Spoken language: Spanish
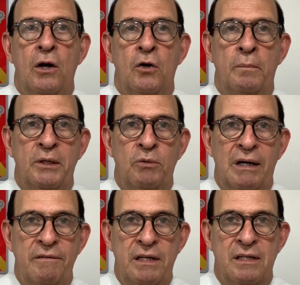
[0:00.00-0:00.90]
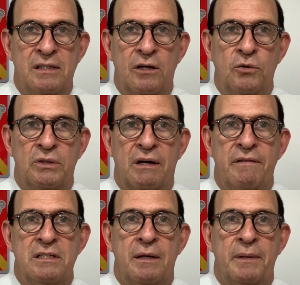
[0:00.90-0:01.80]
los mandó a la viña, salió otra
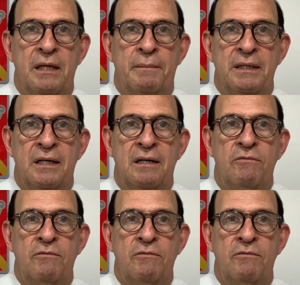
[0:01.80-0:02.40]
vez a media mañana,